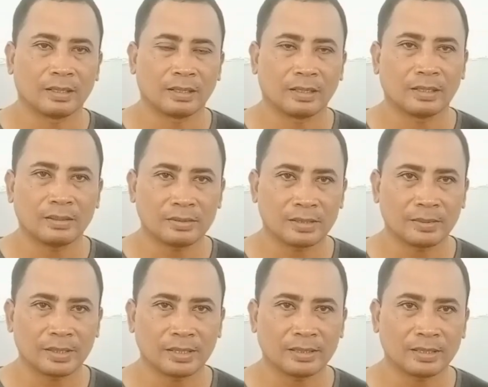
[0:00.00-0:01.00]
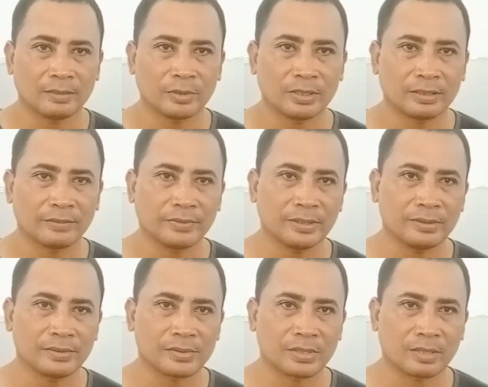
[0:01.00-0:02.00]
Halo, selamat datang di Munir TV.
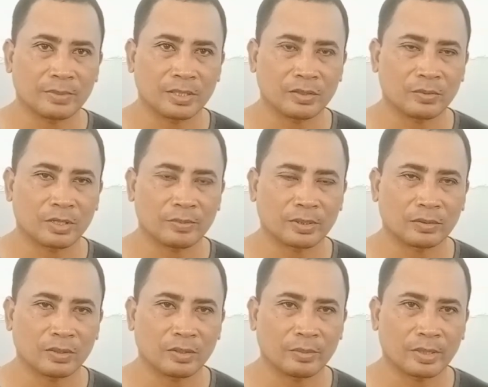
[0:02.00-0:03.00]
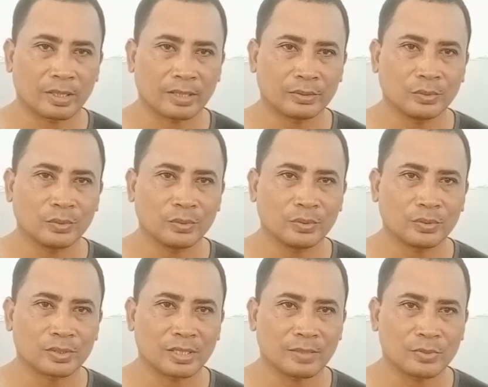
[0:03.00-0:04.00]
Assalamualaikum warahmatullahi wabarakatuh.
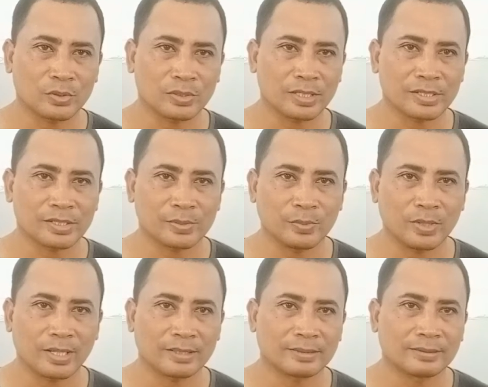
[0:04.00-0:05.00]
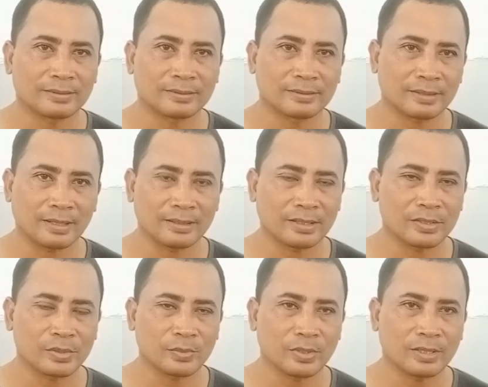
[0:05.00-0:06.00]
Salam sukses buat Anda
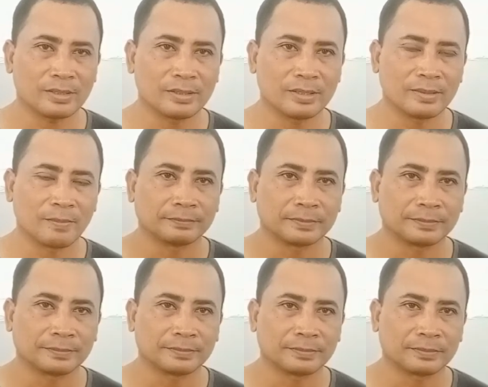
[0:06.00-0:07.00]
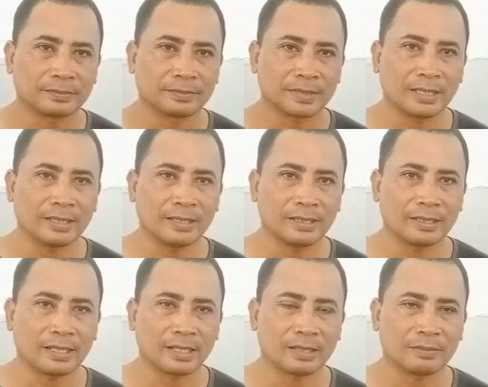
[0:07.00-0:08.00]
semua. Kali ini
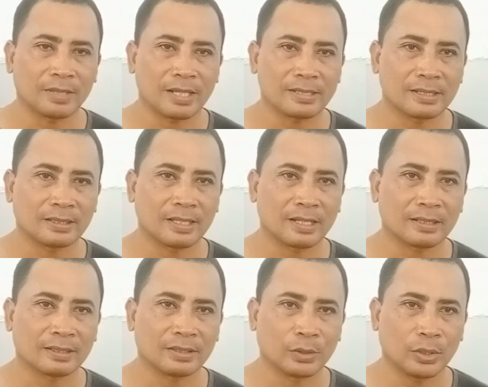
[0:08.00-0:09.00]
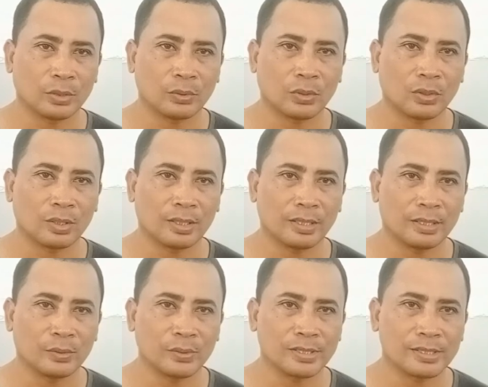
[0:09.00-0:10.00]
kita akan bahas tentang Neuro
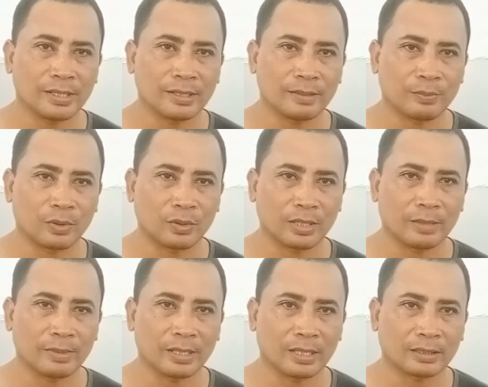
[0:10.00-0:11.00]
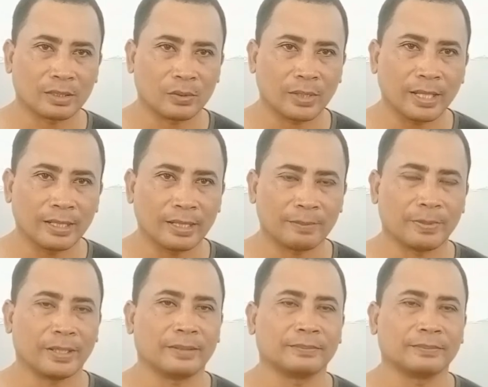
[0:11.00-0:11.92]
Linguistic Programming atau NLP.